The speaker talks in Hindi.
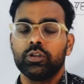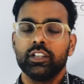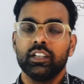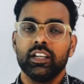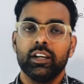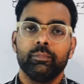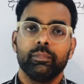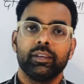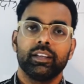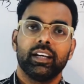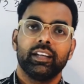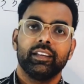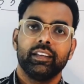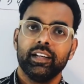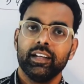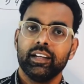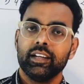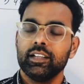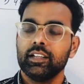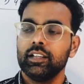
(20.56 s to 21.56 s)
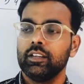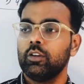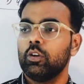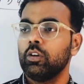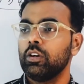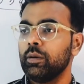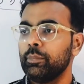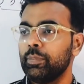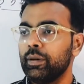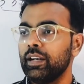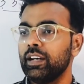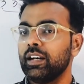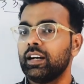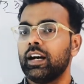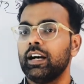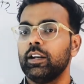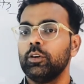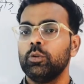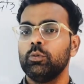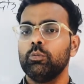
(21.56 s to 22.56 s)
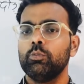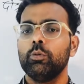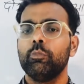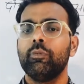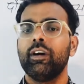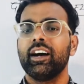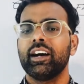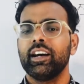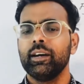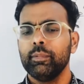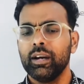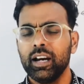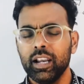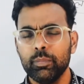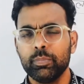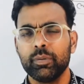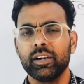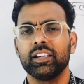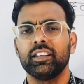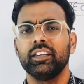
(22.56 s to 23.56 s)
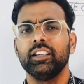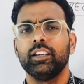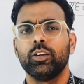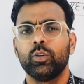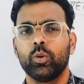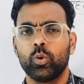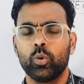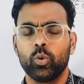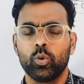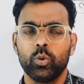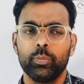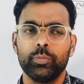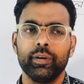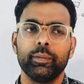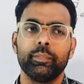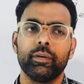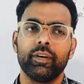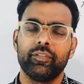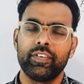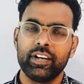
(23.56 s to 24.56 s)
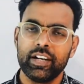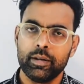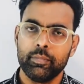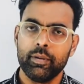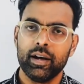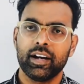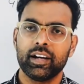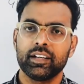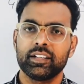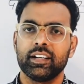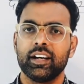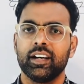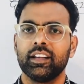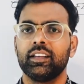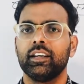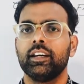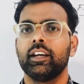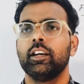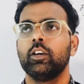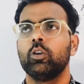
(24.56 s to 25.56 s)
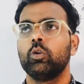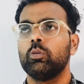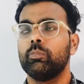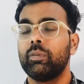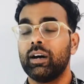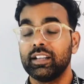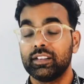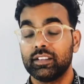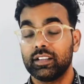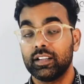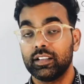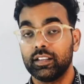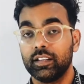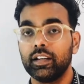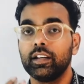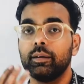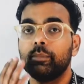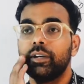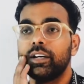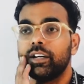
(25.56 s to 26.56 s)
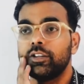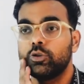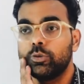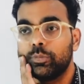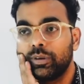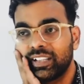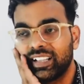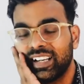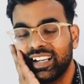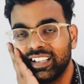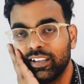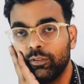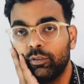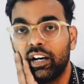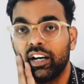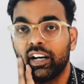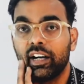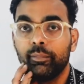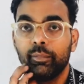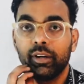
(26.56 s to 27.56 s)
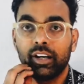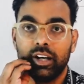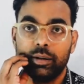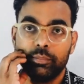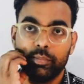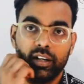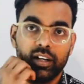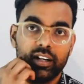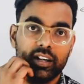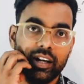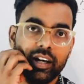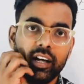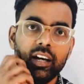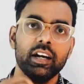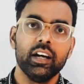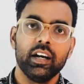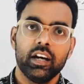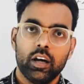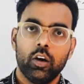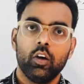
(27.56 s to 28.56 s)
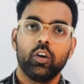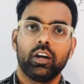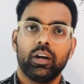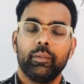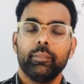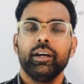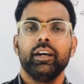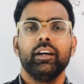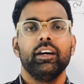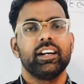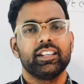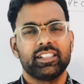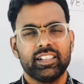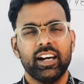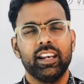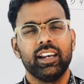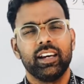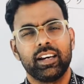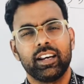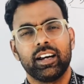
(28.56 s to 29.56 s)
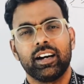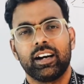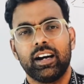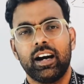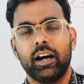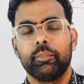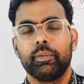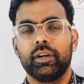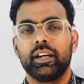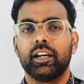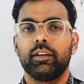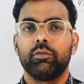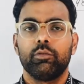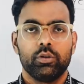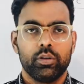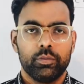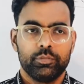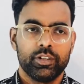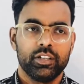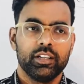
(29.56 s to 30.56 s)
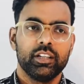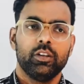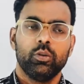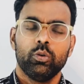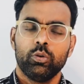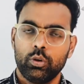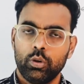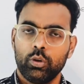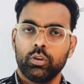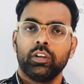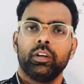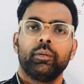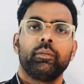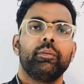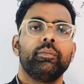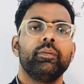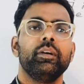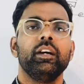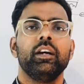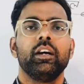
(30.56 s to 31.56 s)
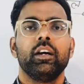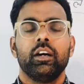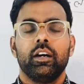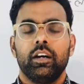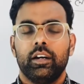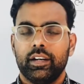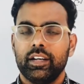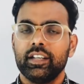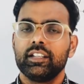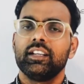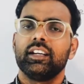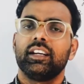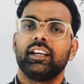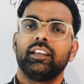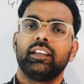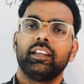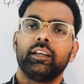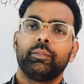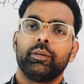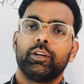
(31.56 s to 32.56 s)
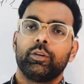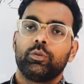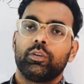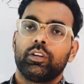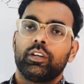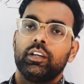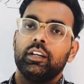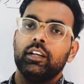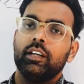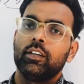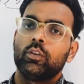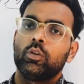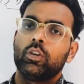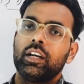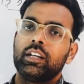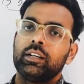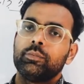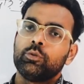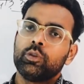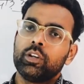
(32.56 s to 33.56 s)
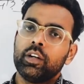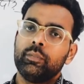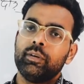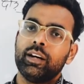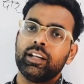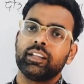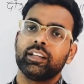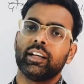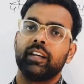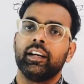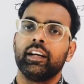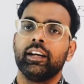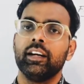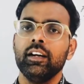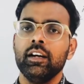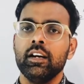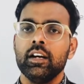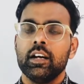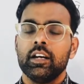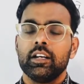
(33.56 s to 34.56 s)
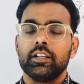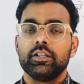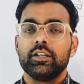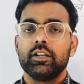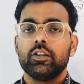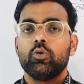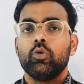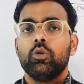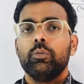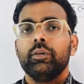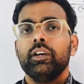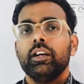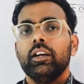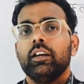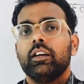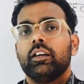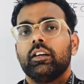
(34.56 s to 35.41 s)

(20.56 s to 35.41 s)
चीज़ें हम बताते हैं कि ये दौड़ के पहले खा लो वो वाकई में हेल्प करती हैं लोगों को मेरे पास फीडबैक ऐसे आते हैं लोग बात करते हैं कि भैया जो बताया था वाकई में काम कर रहा है और हमें अच्छा लग रहा है खा पी के वो सब चीज़ें तो दौड़ने में भी रेस निकलती भी है उनकी ठीक है तो आज हम उनकी बात करेंगे जिनको भी